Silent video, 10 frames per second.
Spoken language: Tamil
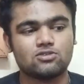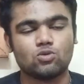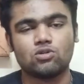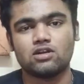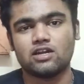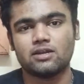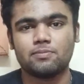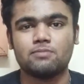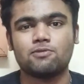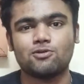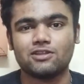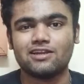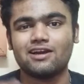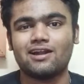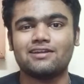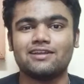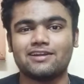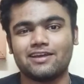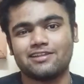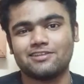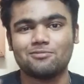தொண்ணூறுகளின் பிற்பகுதியில் அண்ட் ரெண்டாயிரத்தி